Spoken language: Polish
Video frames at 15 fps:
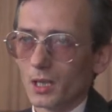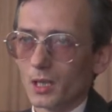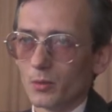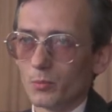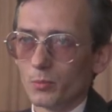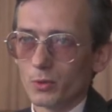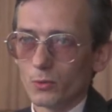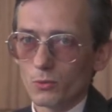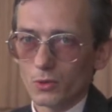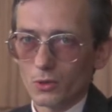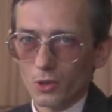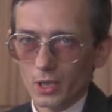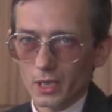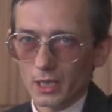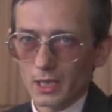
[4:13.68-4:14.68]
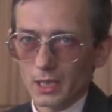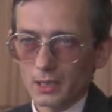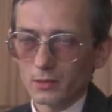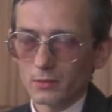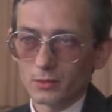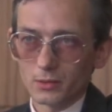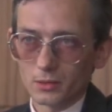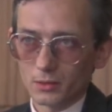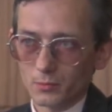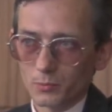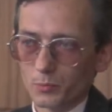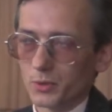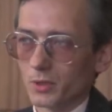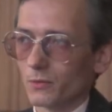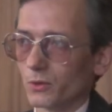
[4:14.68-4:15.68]
Był kolega,
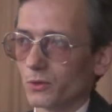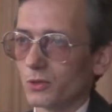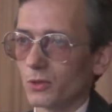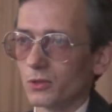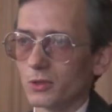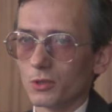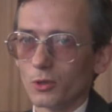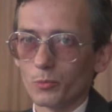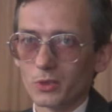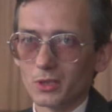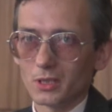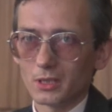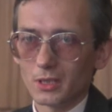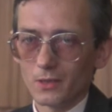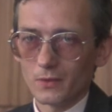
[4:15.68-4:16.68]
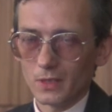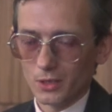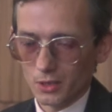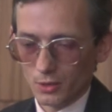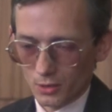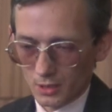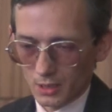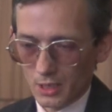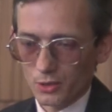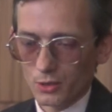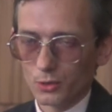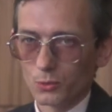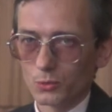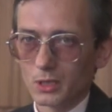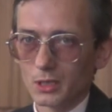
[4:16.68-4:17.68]
przewodniczący Komisji Interwencji
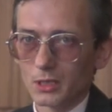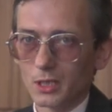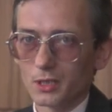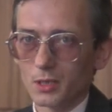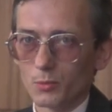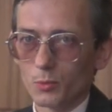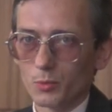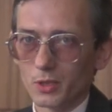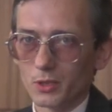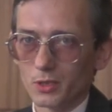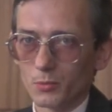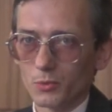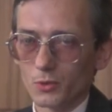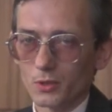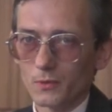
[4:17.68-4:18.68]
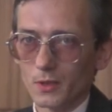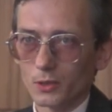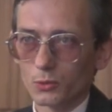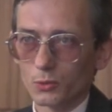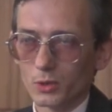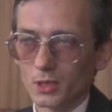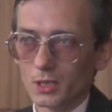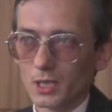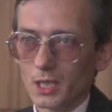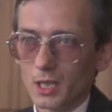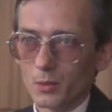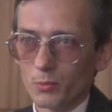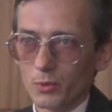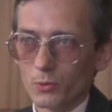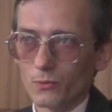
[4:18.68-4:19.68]
naszej tutaj na szczeblu przedsiębiorstwa, który
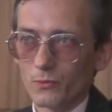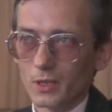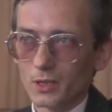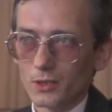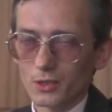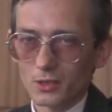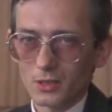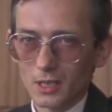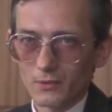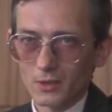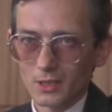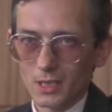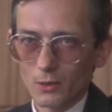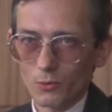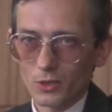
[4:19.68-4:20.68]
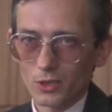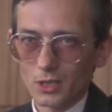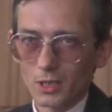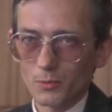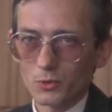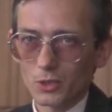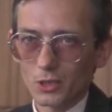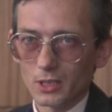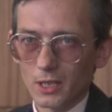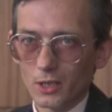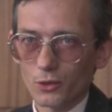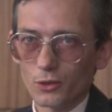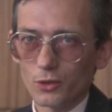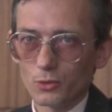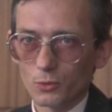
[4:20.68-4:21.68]
był wręcz nawet założycielem
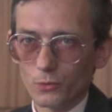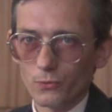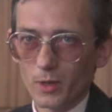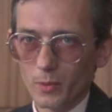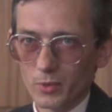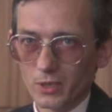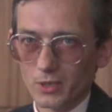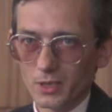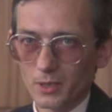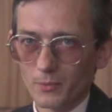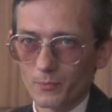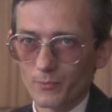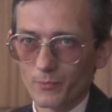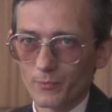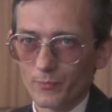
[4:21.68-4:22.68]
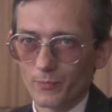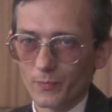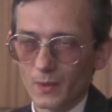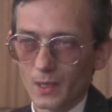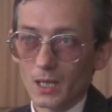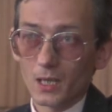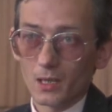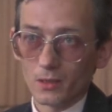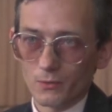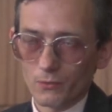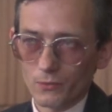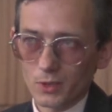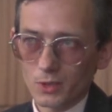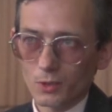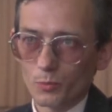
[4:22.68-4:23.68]
Solidarności tu w fabryce. Y,
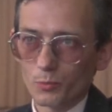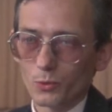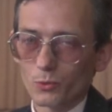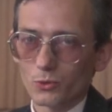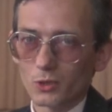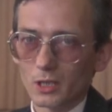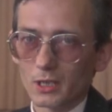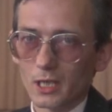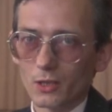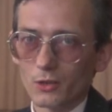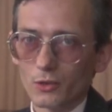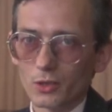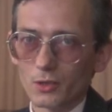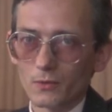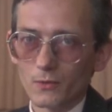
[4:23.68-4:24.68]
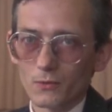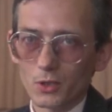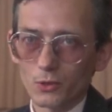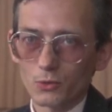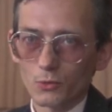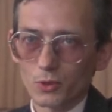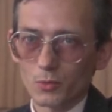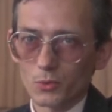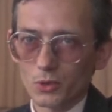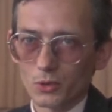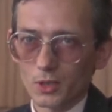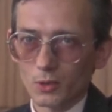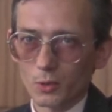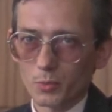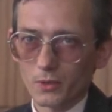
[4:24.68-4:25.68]
wystąpił z Solidarności we wrześniu
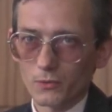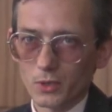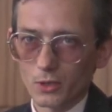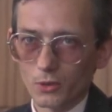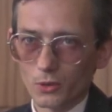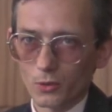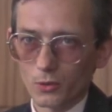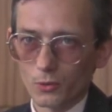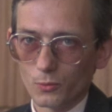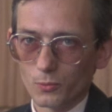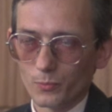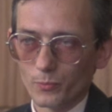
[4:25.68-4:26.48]
1981 roku.